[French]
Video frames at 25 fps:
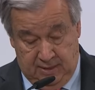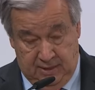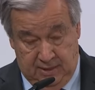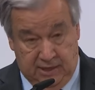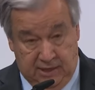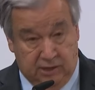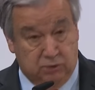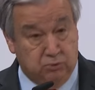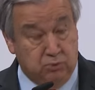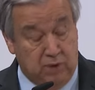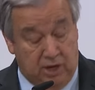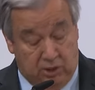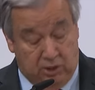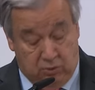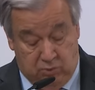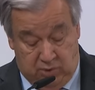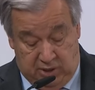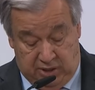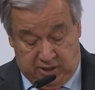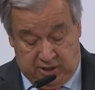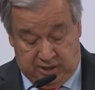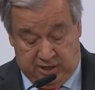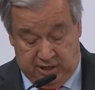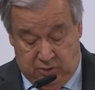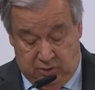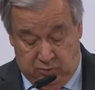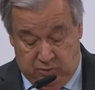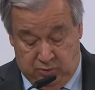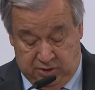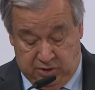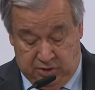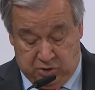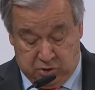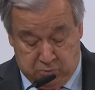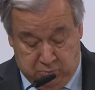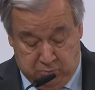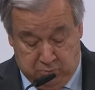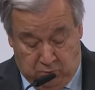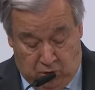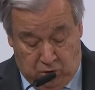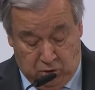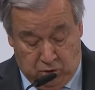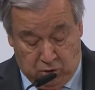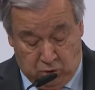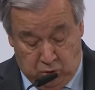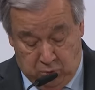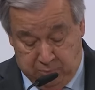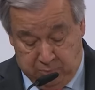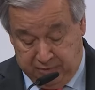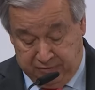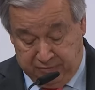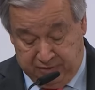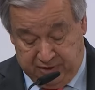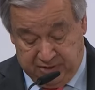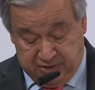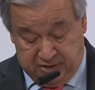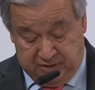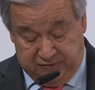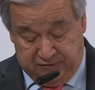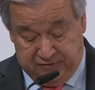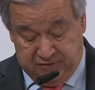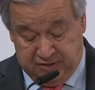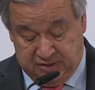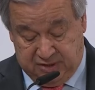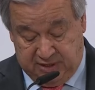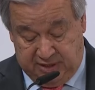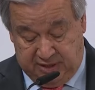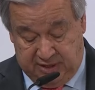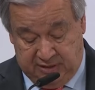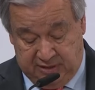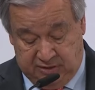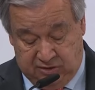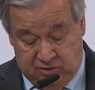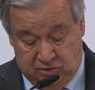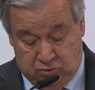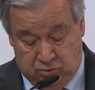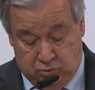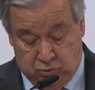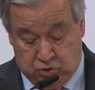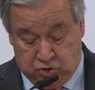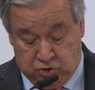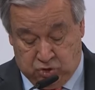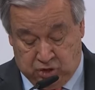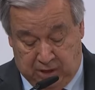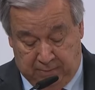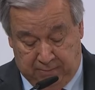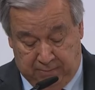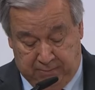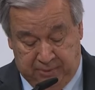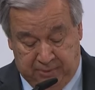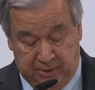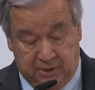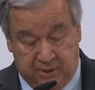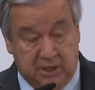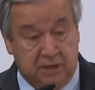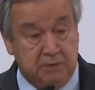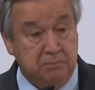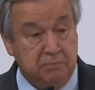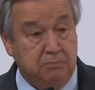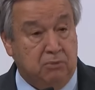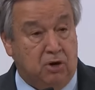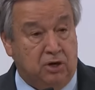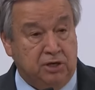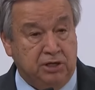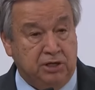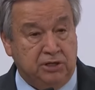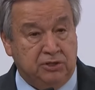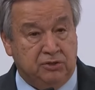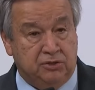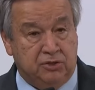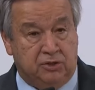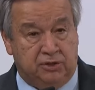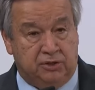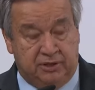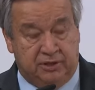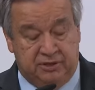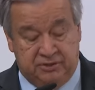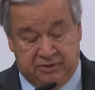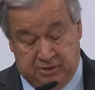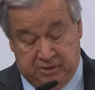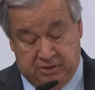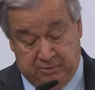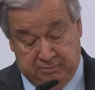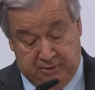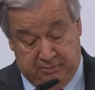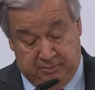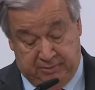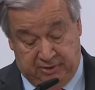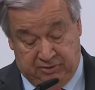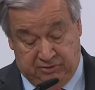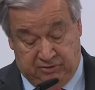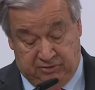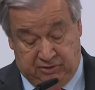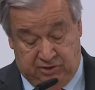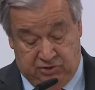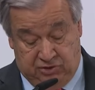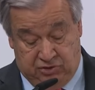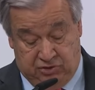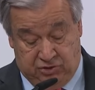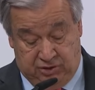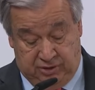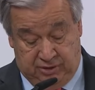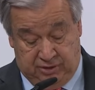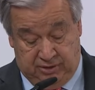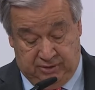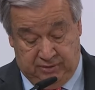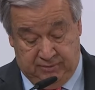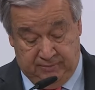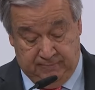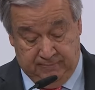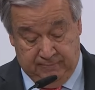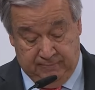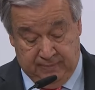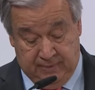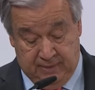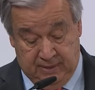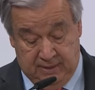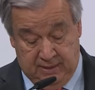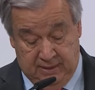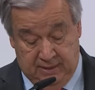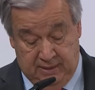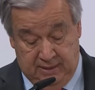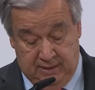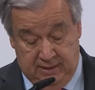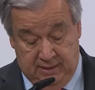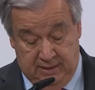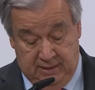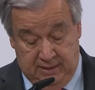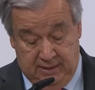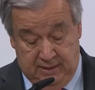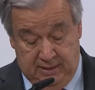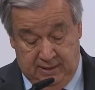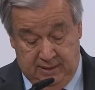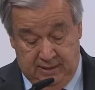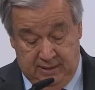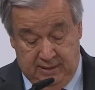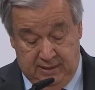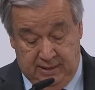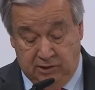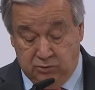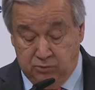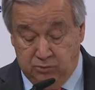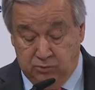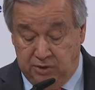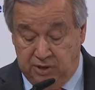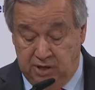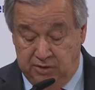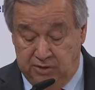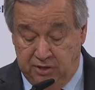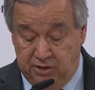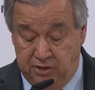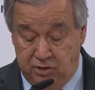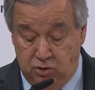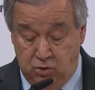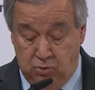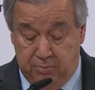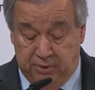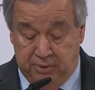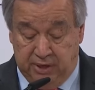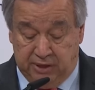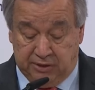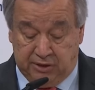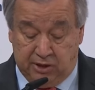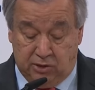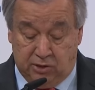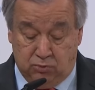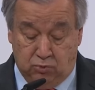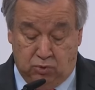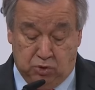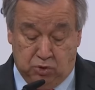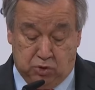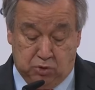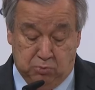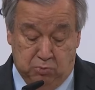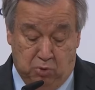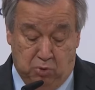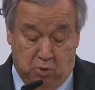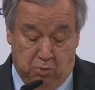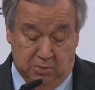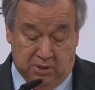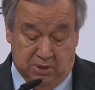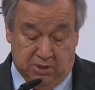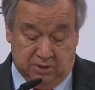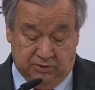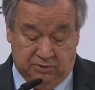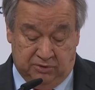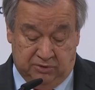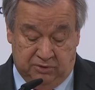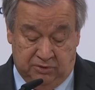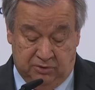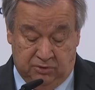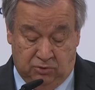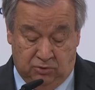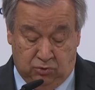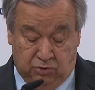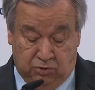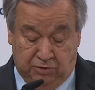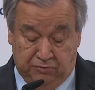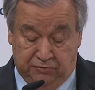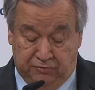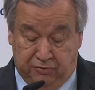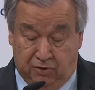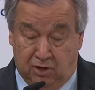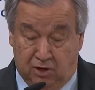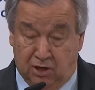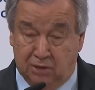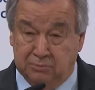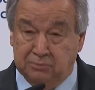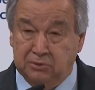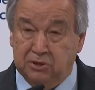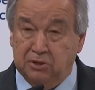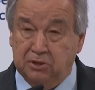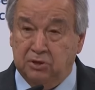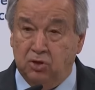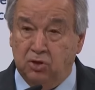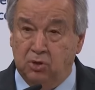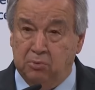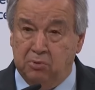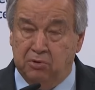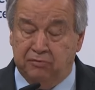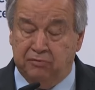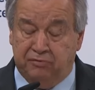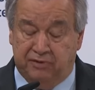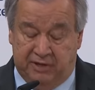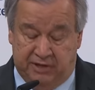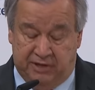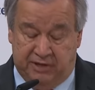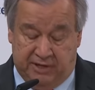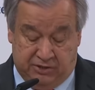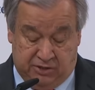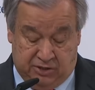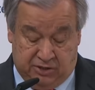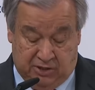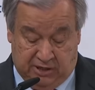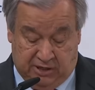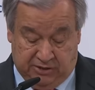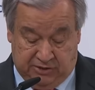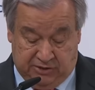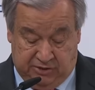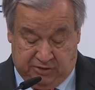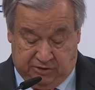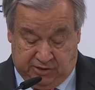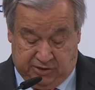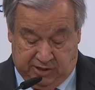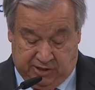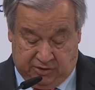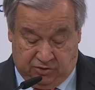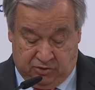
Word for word: Nous travaillons avec un petit groupe de chefs d'État pour en être les champions et surveiller sa mise en œuvre. Ensuite, nous avons besoin du nouveau mouvement de Bretton Woods